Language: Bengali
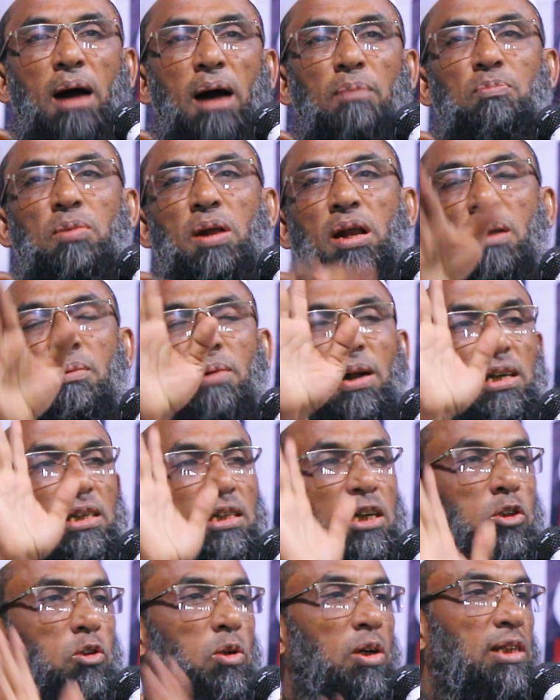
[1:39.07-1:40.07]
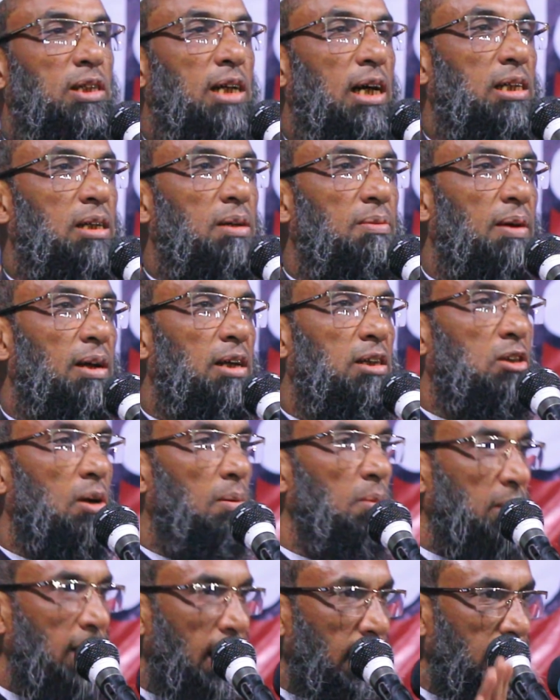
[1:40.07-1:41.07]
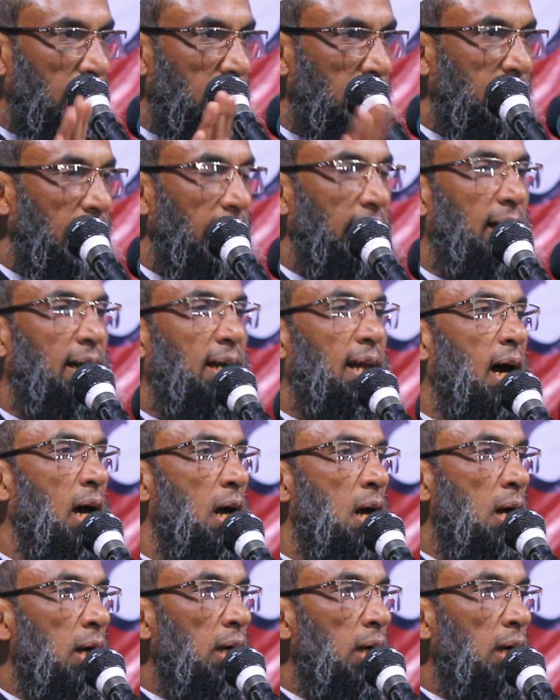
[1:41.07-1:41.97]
আপনারা বাড়ি যে শুয়ে থাকতে পারেন তবে থাকেন যাইয়েন না